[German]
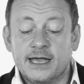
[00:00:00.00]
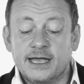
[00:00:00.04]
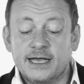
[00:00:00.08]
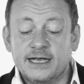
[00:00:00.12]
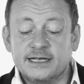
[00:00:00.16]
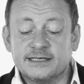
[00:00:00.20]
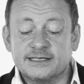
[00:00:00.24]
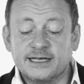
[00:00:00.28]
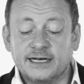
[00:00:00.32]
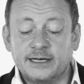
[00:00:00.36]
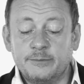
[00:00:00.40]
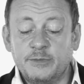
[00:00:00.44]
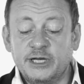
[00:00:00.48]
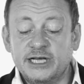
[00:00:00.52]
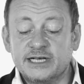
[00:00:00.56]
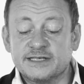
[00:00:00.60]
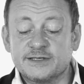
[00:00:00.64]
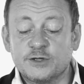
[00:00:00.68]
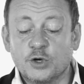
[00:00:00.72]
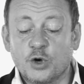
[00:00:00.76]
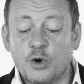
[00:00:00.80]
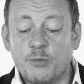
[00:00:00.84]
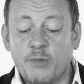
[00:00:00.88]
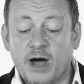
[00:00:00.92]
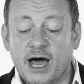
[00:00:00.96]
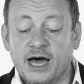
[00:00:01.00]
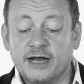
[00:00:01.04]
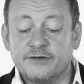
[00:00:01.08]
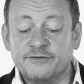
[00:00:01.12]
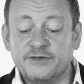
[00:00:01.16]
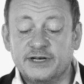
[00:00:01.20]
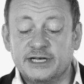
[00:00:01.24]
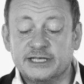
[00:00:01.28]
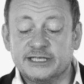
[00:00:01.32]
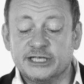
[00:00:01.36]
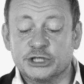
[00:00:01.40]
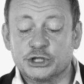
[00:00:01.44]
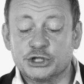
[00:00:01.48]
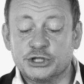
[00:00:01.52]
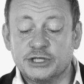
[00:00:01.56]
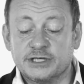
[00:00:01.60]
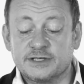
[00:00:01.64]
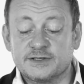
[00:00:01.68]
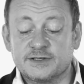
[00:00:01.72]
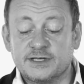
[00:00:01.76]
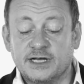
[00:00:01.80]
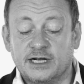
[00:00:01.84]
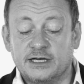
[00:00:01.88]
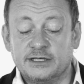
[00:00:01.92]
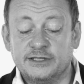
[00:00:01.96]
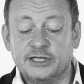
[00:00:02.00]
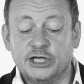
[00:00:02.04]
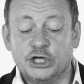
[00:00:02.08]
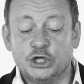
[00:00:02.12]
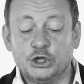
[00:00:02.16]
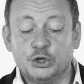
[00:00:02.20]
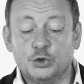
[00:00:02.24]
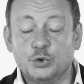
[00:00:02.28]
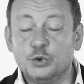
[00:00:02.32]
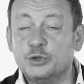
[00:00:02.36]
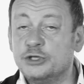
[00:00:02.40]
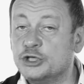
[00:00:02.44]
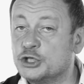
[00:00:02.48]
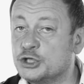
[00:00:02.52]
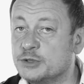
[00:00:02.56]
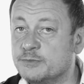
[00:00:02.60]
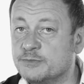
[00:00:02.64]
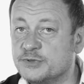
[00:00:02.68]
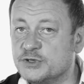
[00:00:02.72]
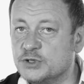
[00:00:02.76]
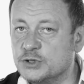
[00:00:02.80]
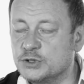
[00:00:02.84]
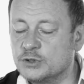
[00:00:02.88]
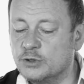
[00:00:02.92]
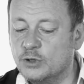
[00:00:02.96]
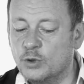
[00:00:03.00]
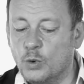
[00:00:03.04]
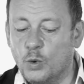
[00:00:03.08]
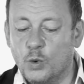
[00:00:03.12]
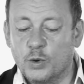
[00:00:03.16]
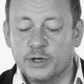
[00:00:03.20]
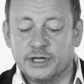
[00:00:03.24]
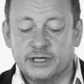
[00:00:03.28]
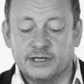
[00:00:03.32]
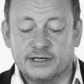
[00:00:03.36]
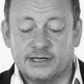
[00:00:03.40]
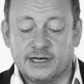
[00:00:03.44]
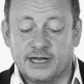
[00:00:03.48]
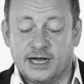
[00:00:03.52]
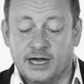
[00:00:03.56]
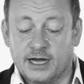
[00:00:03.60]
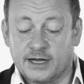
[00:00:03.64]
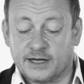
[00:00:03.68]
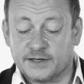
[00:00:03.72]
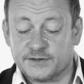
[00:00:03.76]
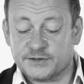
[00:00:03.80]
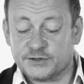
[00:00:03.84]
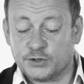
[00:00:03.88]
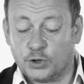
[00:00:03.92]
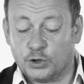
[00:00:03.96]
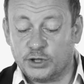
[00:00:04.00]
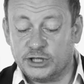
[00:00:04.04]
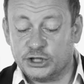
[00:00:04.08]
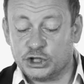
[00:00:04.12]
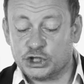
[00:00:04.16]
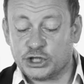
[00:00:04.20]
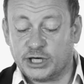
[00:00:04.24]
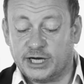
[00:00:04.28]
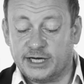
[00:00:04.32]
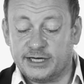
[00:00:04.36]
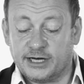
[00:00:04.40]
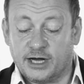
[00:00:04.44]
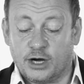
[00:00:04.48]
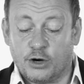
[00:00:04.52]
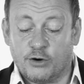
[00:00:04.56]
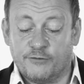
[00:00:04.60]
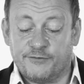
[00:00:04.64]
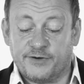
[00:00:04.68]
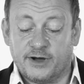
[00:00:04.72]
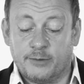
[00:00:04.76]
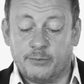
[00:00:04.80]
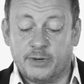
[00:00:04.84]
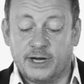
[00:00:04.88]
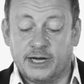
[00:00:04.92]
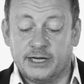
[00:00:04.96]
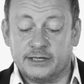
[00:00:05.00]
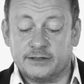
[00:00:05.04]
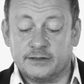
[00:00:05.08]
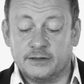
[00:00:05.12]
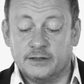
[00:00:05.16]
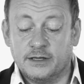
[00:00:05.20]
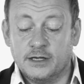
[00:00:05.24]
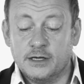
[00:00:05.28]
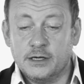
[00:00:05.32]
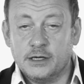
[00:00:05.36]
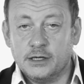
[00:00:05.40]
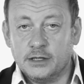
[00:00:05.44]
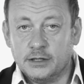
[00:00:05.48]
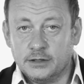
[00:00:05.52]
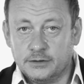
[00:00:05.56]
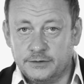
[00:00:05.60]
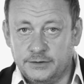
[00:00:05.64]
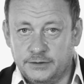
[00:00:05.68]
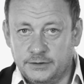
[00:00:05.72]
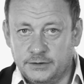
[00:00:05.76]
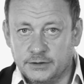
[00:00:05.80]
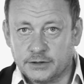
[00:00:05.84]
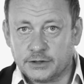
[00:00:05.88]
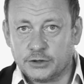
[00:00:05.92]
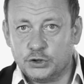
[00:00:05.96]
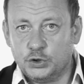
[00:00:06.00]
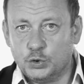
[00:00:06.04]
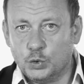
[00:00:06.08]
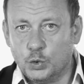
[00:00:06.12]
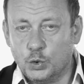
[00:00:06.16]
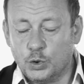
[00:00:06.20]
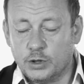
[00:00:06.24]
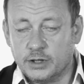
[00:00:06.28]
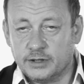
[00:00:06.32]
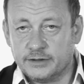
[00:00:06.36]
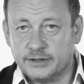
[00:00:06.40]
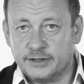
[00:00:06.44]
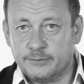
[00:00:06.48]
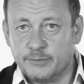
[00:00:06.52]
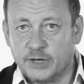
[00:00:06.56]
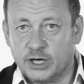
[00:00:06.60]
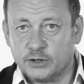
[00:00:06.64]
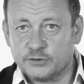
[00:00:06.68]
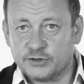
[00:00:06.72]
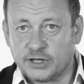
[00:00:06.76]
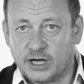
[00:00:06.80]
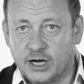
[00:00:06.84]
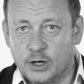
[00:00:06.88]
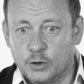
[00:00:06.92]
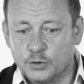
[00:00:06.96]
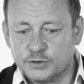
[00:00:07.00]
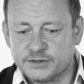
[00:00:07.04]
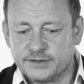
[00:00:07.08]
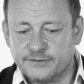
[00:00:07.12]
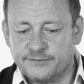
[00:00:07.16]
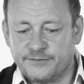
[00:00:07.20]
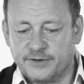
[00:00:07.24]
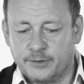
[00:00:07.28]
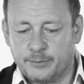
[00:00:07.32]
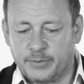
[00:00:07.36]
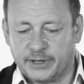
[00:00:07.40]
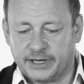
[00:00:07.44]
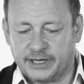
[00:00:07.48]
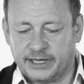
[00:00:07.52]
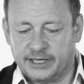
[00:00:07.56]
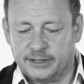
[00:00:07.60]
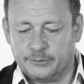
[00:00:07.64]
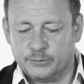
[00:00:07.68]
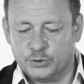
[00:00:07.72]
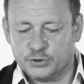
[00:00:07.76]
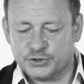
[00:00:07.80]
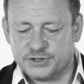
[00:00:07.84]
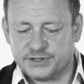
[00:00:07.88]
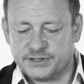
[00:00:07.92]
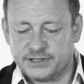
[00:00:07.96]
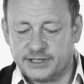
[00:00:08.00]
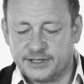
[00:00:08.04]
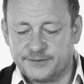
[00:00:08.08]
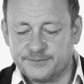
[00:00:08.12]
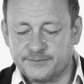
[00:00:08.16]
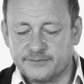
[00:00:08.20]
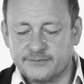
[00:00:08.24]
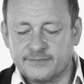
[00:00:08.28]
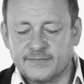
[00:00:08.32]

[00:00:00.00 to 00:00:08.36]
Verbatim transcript: In seinem nächsten Roman will er das Schicksal der jüdischen Psychologin Clara Sonnenschein aufarbeiten, die ihre Jugend in Mauthausen verbringen musste.